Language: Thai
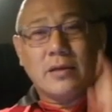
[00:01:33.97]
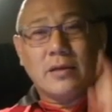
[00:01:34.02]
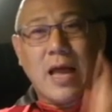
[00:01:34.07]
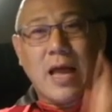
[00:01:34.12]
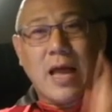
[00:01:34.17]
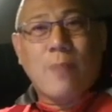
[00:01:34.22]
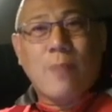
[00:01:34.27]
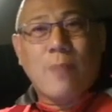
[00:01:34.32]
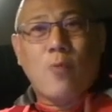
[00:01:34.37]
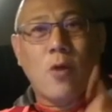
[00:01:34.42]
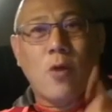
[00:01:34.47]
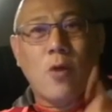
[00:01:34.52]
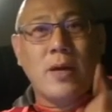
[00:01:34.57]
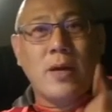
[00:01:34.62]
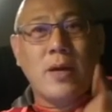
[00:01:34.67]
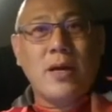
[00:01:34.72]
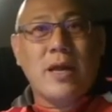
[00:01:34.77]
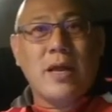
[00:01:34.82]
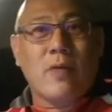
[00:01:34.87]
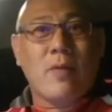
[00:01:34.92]
ถ้าพวกมึ
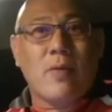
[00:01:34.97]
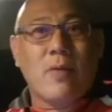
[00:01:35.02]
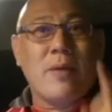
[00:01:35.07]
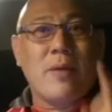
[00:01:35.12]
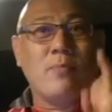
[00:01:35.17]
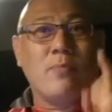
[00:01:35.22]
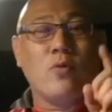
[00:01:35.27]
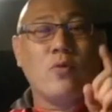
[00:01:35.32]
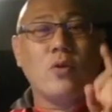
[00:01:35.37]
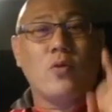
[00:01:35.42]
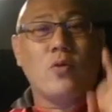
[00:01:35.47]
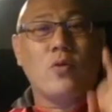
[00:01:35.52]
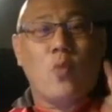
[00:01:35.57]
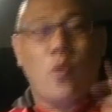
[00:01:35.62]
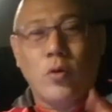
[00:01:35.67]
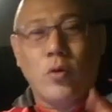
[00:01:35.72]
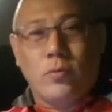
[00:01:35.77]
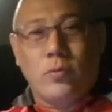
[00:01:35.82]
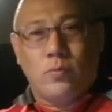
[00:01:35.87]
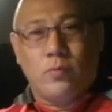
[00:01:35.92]
งเรียกว่าเป็นบุญ
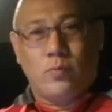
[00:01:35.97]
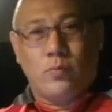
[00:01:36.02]
คุณ